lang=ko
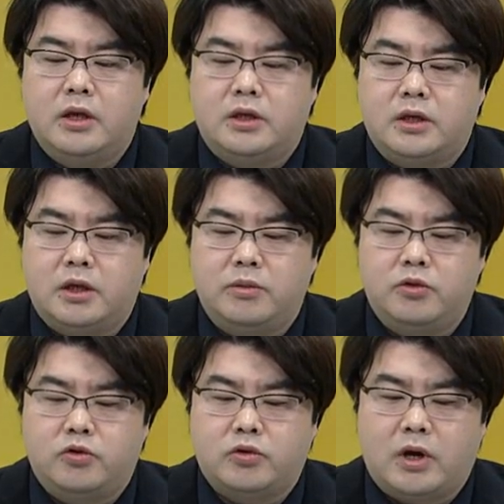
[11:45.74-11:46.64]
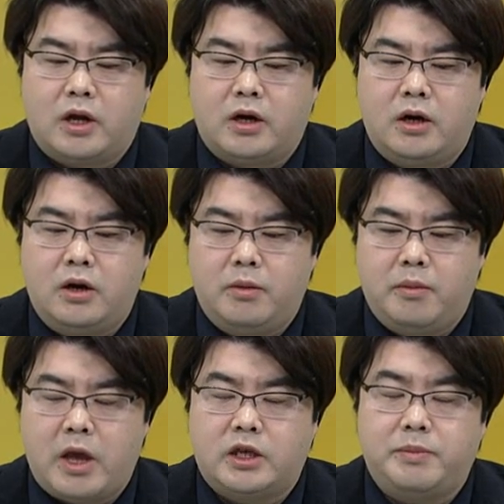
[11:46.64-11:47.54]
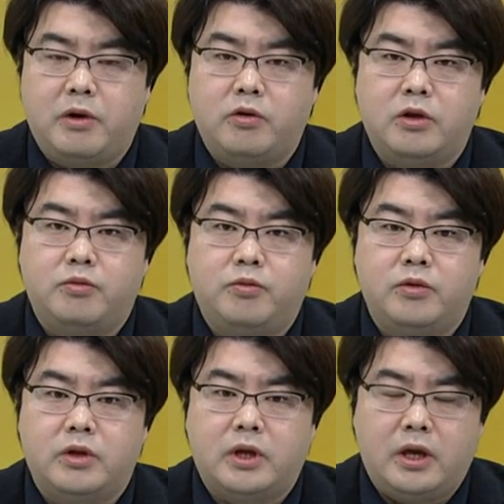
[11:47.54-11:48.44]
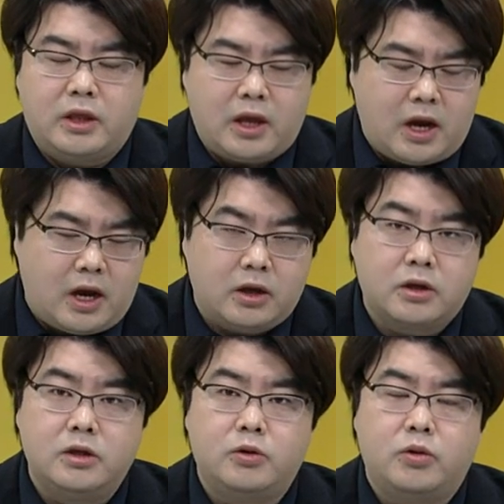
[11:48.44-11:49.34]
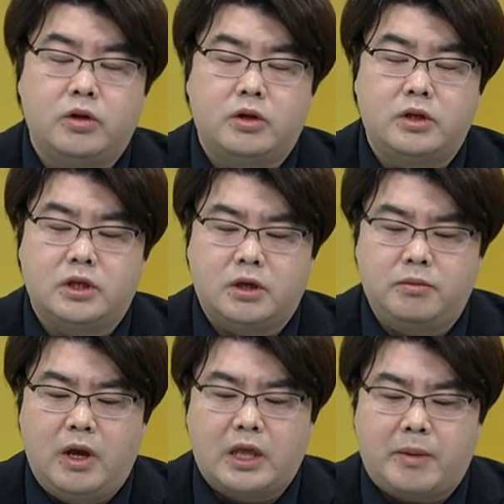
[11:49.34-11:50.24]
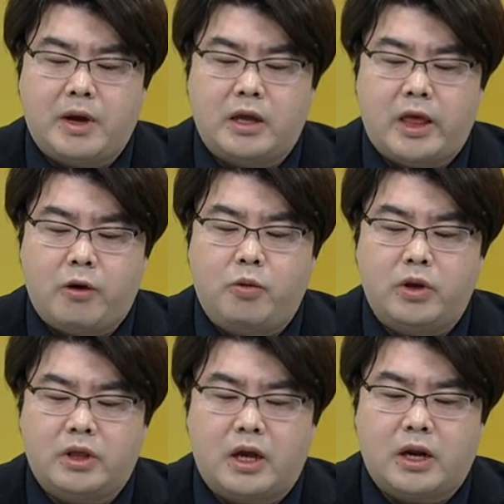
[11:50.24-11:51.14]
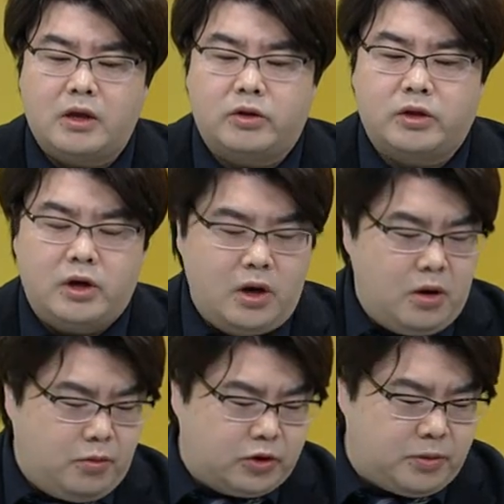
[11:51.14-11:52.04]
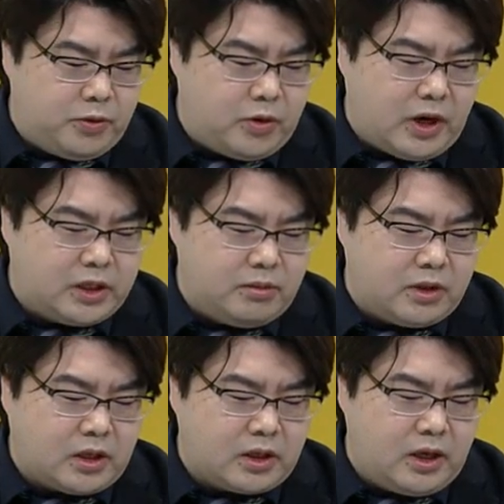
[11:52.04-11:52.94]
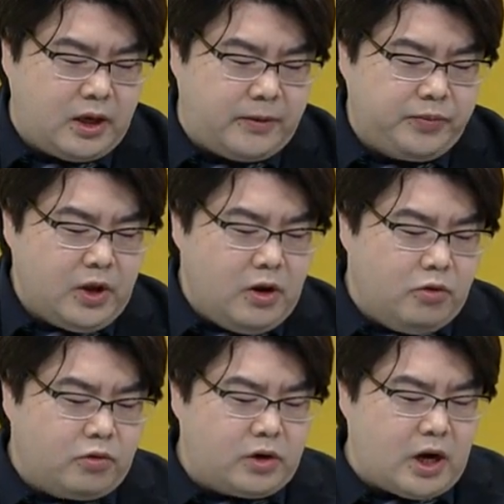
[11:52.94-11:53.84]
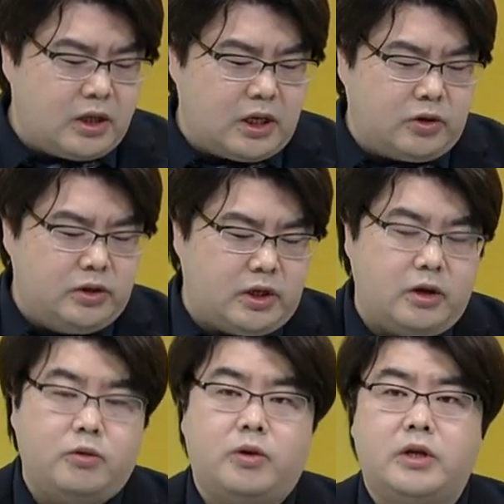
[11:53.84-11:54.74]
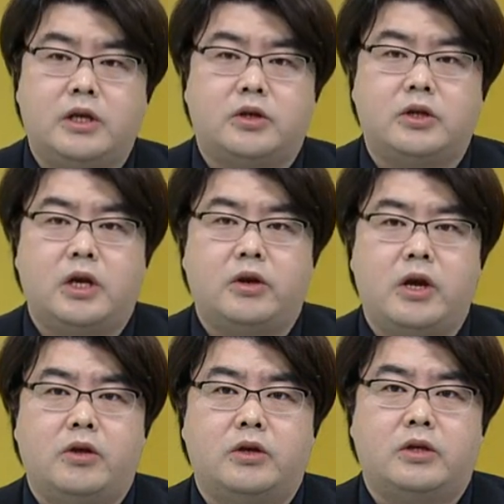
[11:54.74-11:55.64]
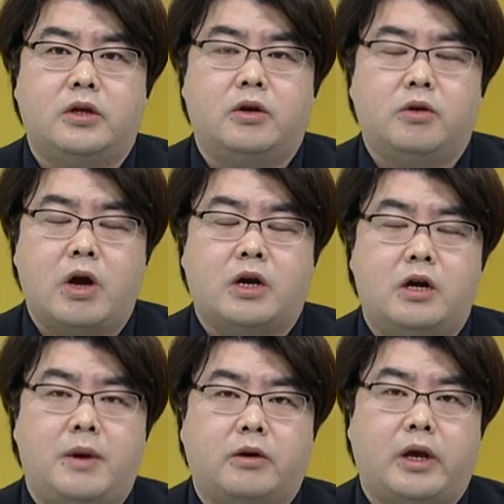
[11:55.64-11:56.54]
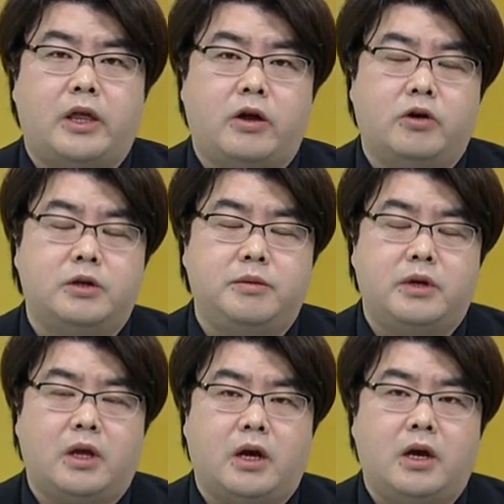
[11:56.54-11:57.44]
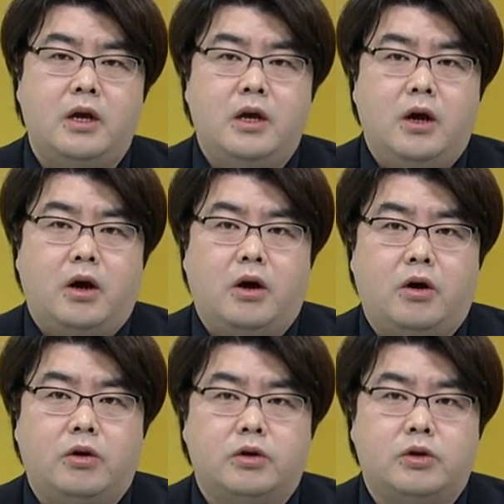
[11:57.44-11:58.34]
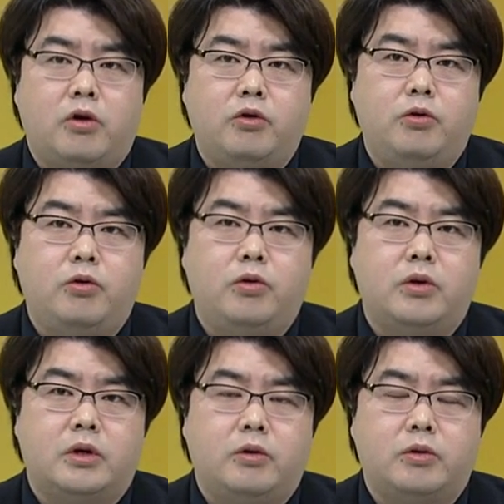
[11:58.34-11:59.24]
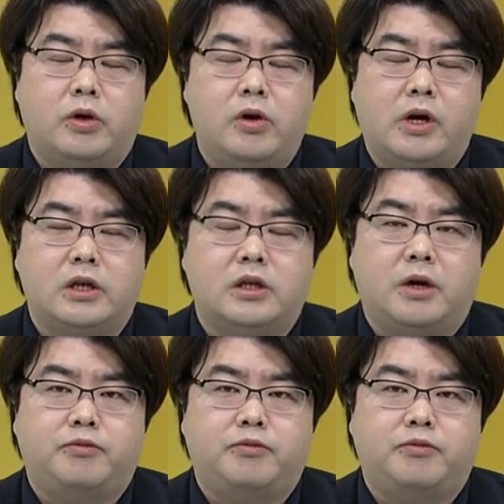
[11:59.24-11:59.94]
지금 주가를 매집하고 있는 부분들이 있다. 큰 손들은 지금 담아내고 있다라는 것들 보실 필요가 있습니다. 특히 우크라이나 전쟁으로 인해서 친환경 에너지들 각광을 받게 될 것입니다. 어, 석유 그리고 천연가스가